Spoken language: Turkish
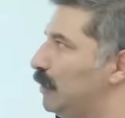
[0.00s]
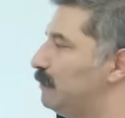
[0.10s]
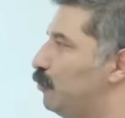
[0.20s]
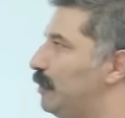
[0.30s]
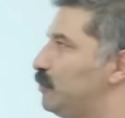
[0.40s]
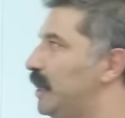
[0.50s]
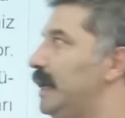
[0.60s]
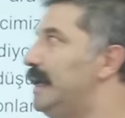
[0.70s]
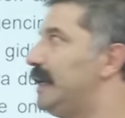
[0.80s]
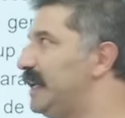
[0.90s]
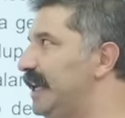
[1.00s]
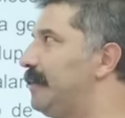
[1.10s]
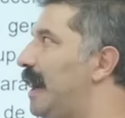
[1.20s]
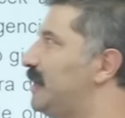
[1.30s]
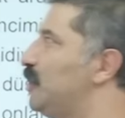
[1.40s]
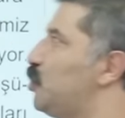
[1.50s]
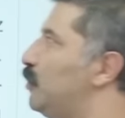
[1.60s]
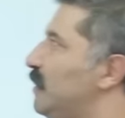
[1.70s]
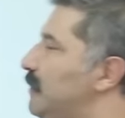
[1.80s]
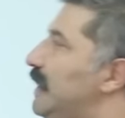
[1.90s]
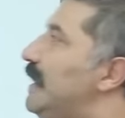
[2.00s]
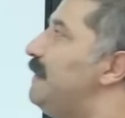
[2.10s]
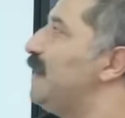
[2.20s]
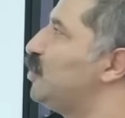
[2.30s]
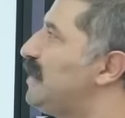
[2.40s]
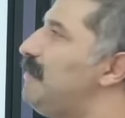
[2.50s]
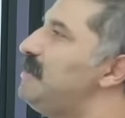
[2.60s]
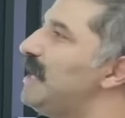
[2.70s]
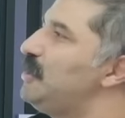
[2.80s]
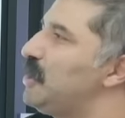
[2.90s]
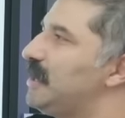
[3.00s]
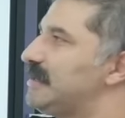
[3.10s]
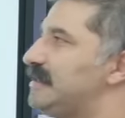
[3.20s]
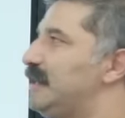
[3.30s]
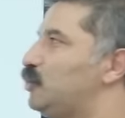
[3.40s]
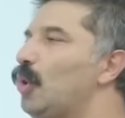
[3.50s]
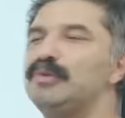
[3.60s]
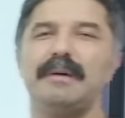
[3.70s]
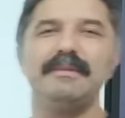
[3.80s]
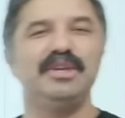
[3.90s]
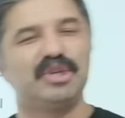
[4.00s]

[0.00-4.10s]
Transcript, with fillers: bulalım böyle bir şey. İyi bir arkadaş ortamı ve güzel bir gelecek arasında doğrudan bir